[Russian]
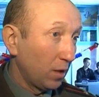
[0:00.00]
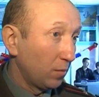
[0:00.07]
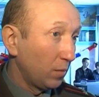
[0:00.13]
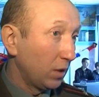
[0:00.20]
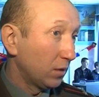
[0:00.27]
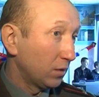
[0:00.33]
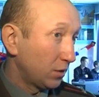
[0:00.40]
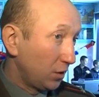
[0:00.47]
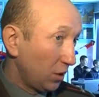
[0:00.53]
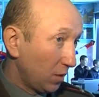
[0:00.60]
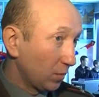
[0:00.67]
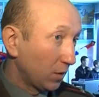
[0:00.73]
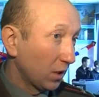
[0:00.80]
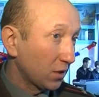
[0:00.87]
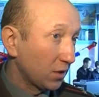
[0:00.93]
мы с
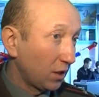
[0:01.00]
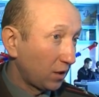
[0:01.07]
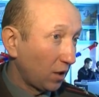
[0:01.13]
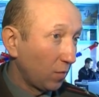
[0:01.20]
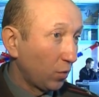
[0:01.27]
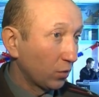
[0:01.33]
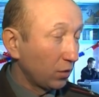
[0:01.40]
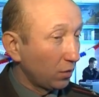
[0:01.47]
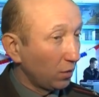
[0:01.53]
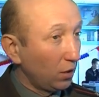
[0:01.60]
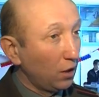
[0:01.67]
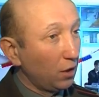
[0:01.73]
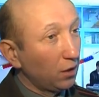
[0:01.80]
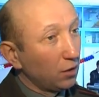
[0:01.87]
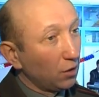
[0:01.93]
ним должны отработать
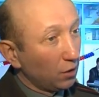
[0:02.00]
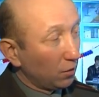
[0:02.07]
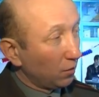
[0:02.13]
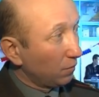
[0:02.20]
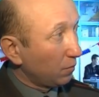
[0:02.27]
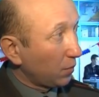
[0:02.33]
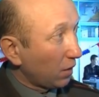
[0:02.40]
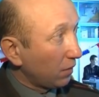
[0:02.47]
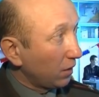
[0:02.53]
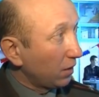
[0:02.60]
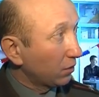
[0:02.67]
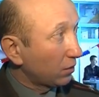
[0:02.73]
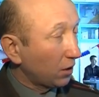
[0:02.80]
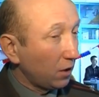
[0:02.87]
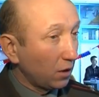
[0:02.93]
или проводя
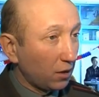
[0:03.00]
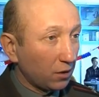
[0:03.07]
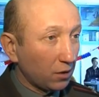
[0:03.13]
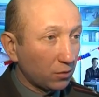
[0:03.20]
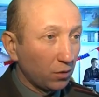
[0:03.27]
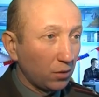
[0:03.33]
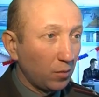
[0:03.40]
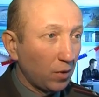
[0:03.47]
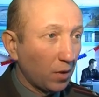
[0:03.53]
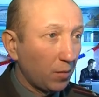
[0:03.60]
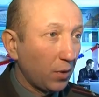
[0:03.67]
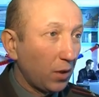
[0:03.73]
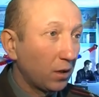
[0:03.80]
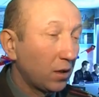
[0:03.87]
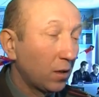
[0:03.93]
такие агитационные
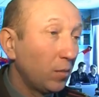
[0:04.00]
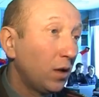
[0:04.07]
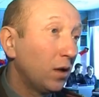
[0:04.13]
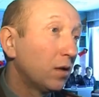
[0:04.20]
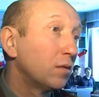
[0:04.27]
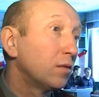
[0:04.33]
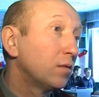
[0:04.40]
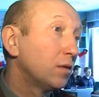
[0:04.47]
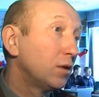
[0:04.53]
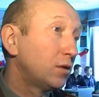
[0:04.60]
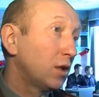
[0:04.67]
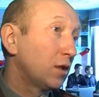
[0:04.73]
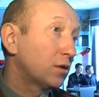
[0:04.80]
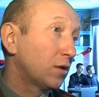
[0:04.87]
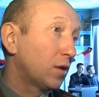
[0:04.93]
мероприятия, мы,
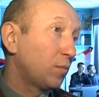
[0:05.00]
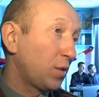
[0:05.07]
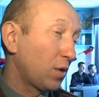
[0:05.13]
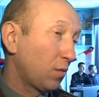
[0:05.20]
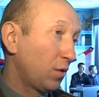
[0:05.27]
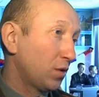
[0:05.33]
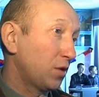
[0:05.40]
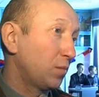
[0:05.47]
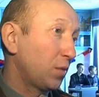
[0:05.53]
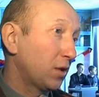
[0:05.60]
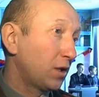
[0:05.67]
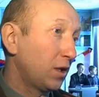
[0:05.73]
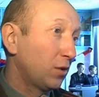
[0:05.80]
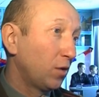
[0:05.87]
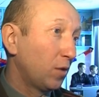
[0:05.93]
естественно, в первую очередь
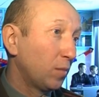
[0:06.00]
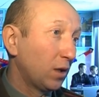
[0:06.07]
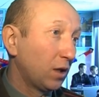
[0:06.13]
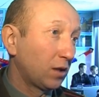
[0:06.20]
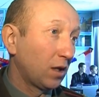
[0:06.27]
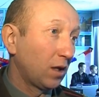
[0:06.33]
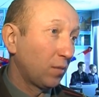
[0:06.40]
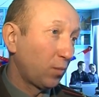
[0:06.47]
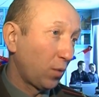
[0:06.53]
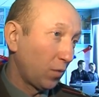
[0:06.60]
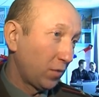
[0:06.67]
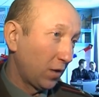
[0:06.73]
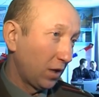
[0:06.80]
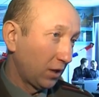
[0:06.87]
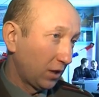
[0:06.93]
преследуем это
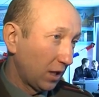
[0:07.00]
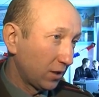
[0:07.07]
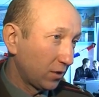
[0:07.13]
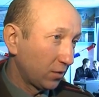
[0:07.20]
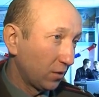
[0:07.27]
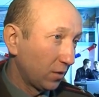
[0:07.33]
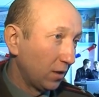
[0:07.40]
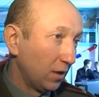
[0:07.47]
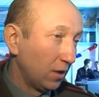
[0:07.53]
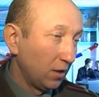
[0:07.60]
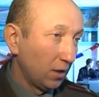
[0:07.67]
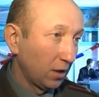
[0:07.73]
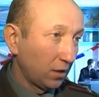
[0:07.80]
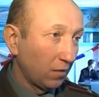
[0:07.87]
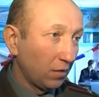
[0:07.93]
профориентацию,
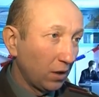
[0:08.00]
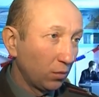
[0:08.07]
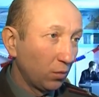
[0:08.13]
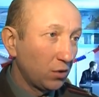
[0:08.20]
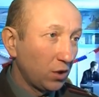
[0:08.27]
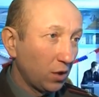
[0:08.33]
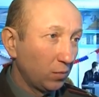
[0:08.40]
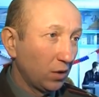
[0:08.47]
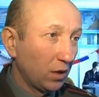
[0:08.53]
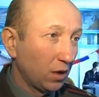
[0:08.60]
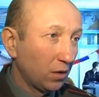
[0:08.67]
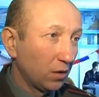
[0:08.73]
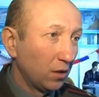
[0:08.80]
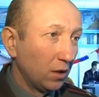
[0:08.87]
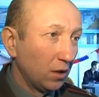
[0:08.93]
это
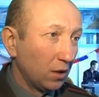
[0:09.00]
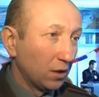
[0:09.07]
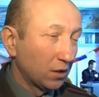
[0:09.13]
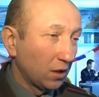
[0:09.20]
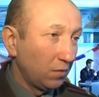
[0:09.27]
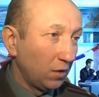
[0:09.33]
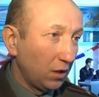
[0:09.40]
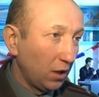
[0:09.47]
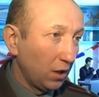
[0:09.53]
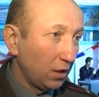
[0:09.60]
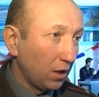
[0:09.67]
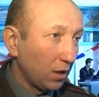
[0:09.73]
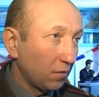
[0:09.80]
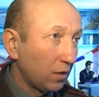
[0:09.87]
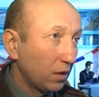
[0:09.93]
военно-учебные
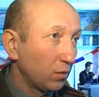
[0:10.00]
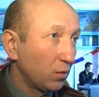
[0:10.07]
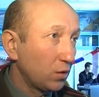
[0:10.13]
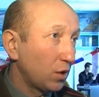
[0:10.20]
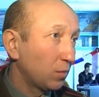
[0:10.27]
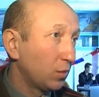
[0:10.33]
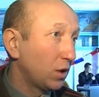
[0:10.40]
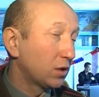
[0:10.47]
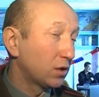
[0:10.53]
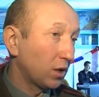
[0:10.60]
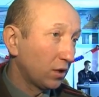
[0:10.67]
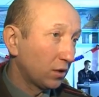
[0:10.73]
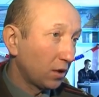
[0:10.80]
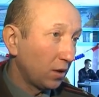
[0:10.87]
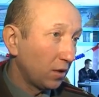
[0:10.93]
заведения, военно-учебные
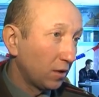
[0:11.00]
центры.